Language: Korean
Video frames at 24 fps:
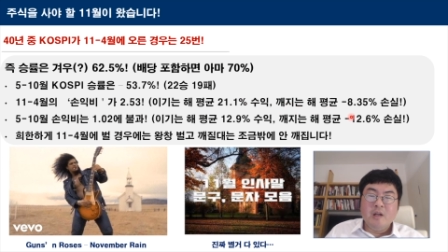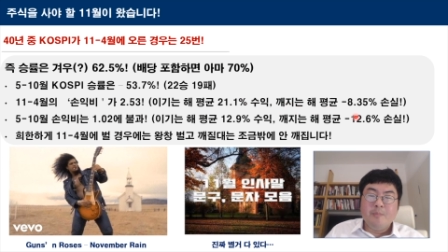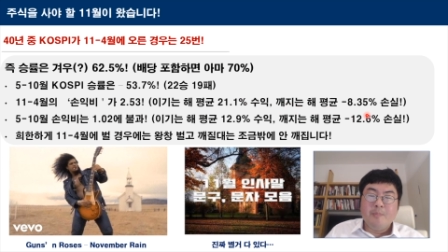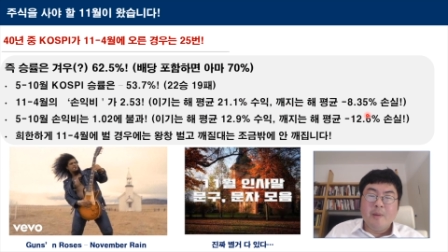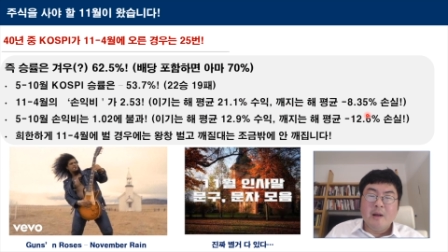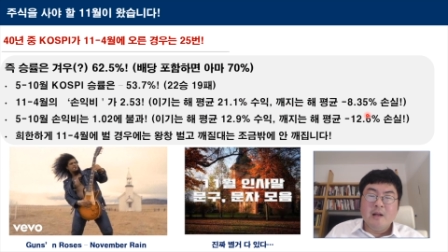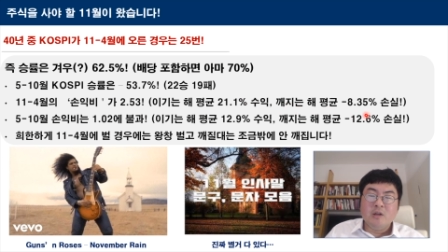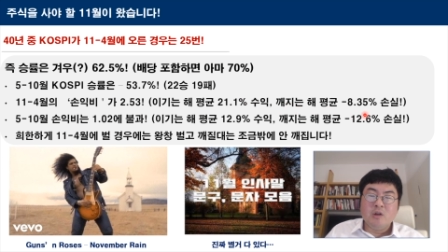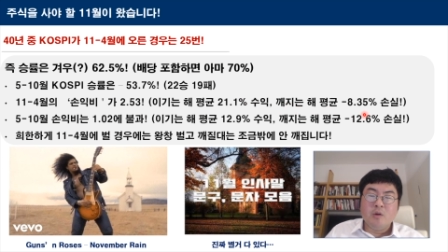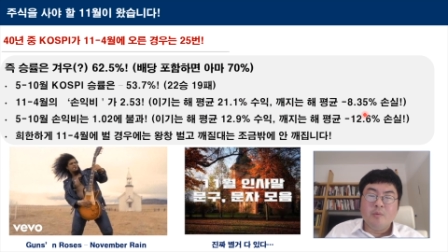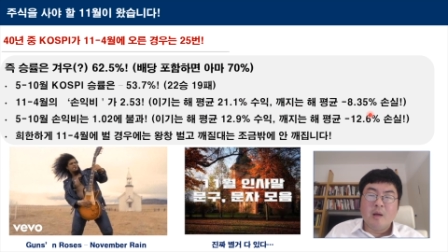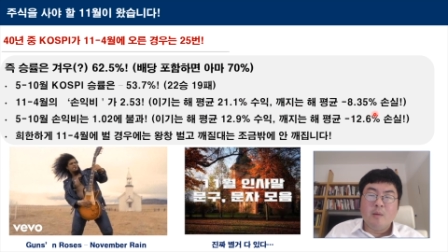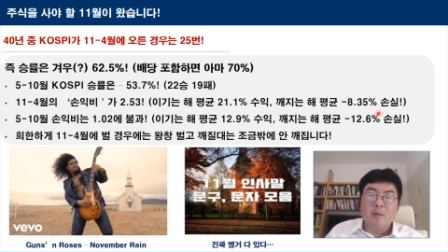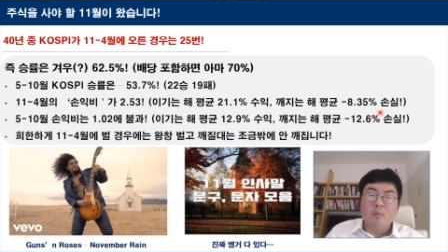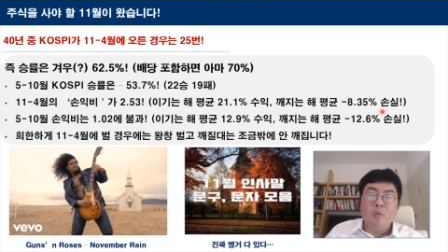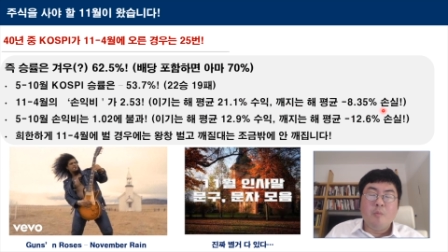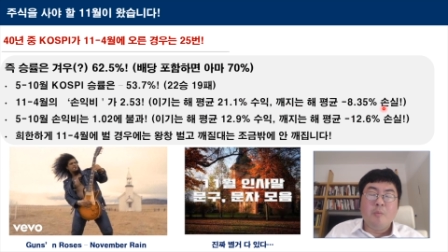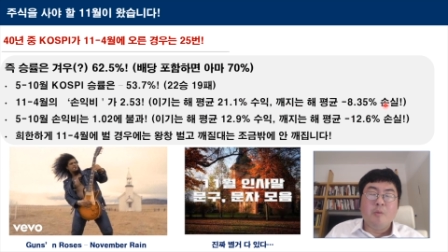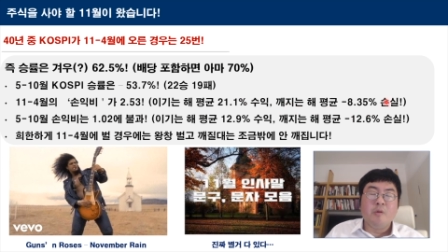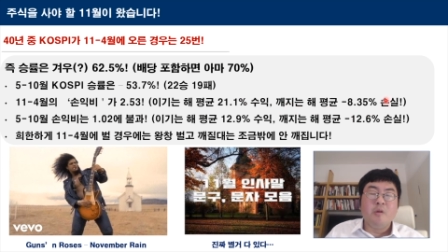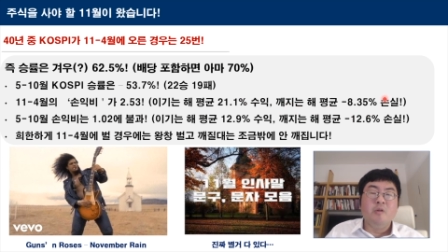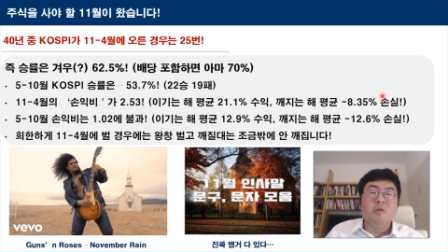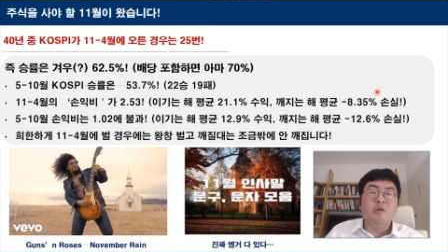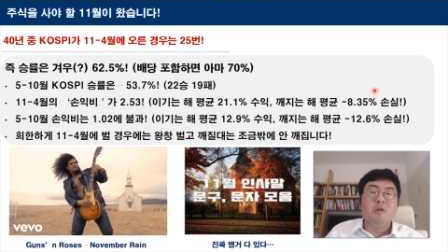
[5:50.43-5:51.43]

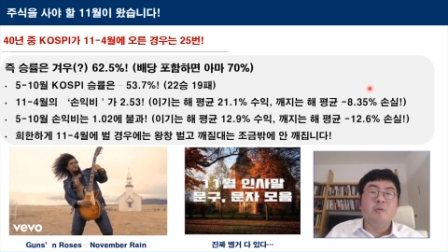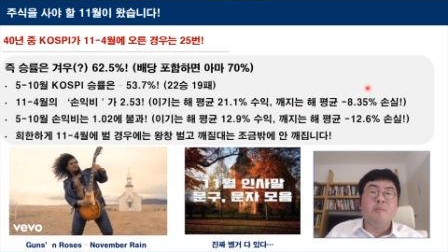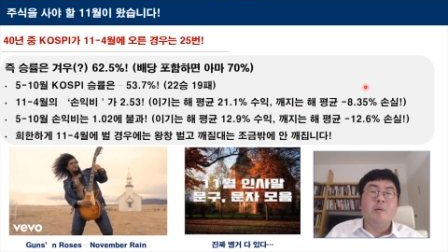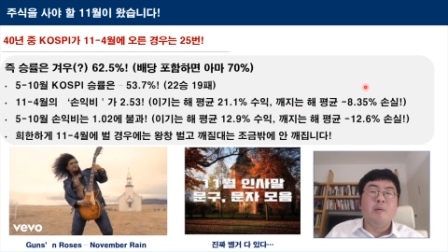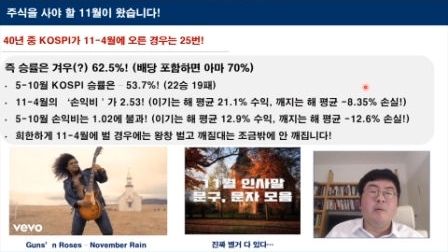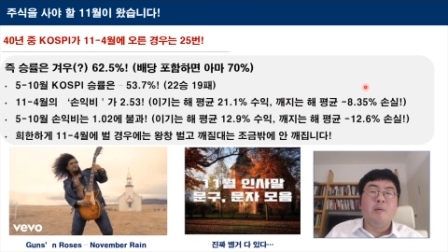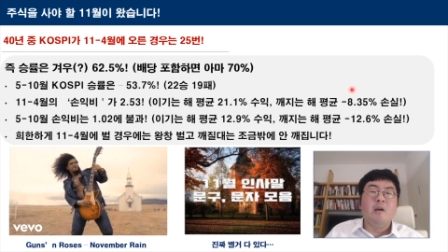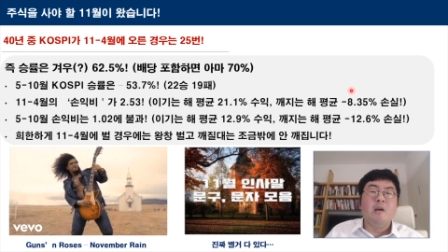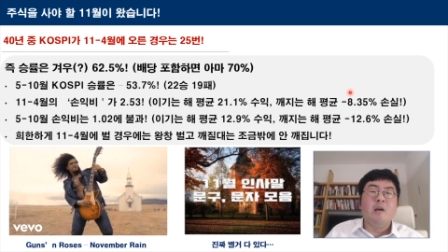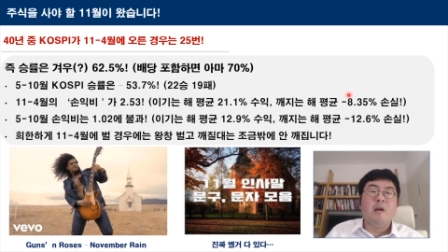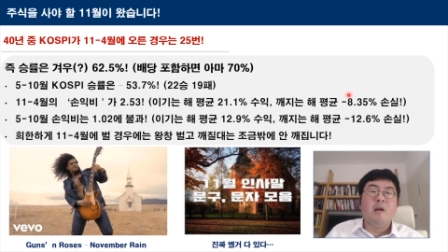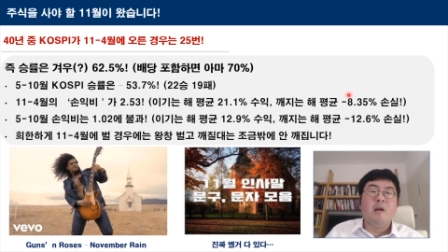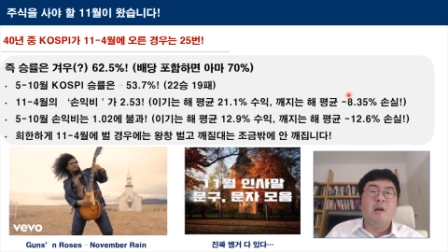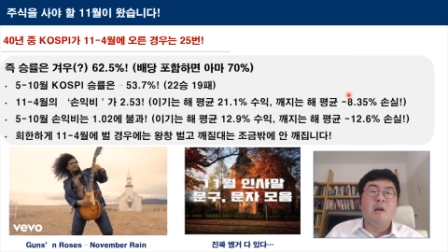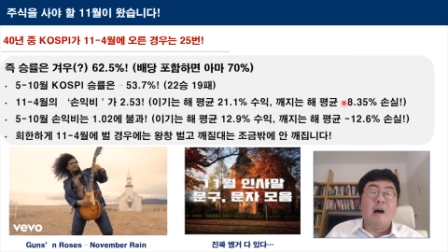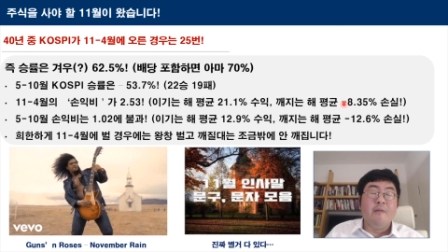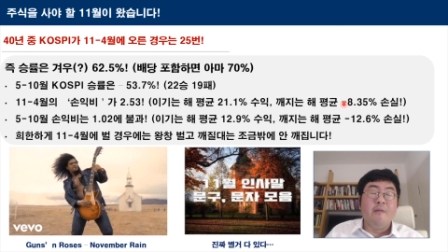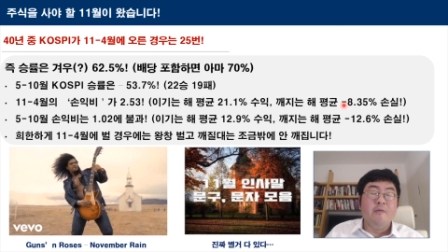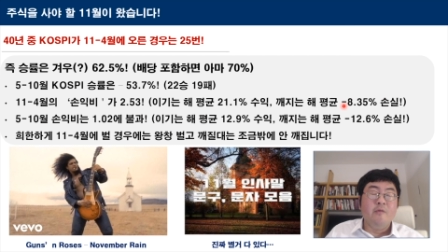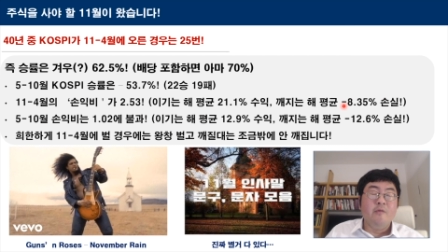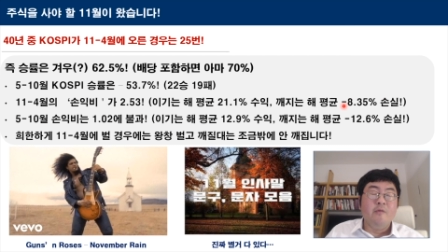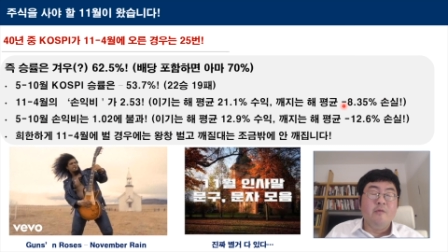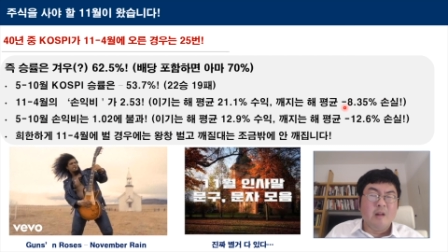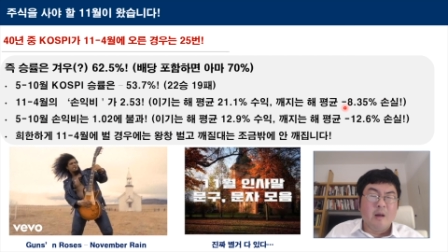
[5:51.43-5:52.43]
8.35% 밖에
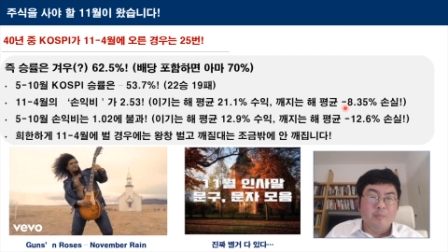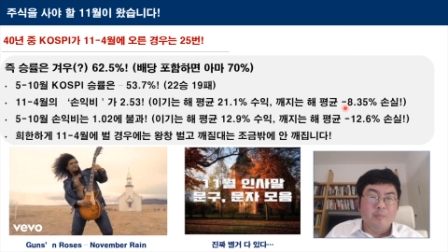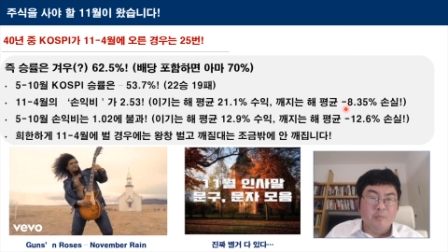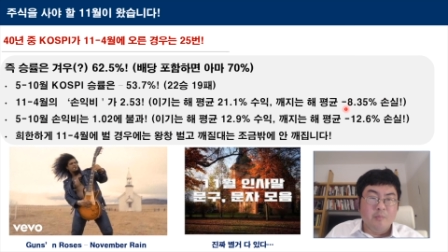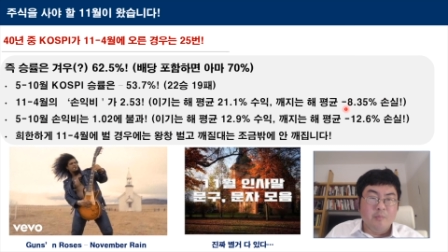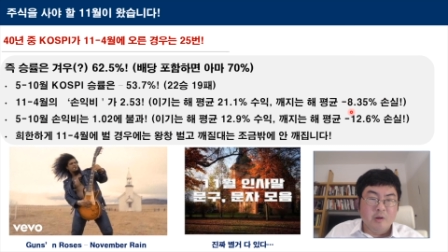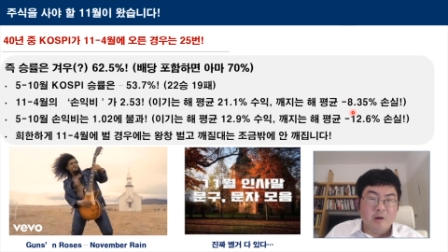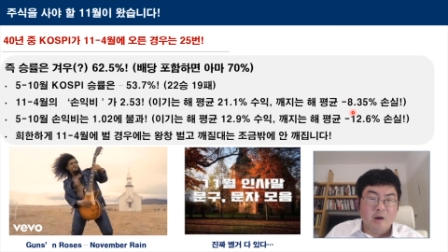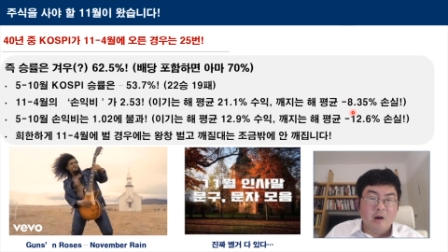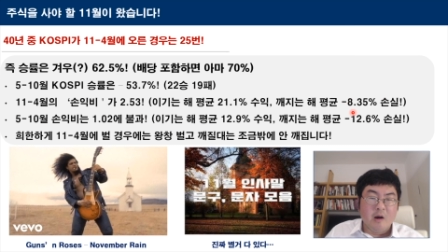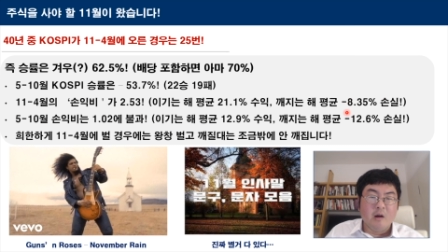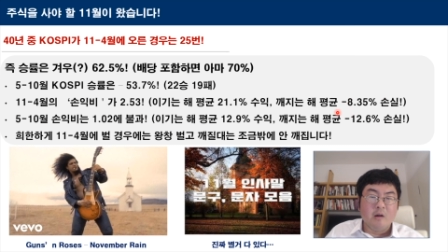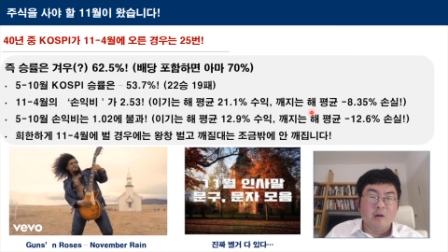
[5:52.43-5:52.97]
안 납니다.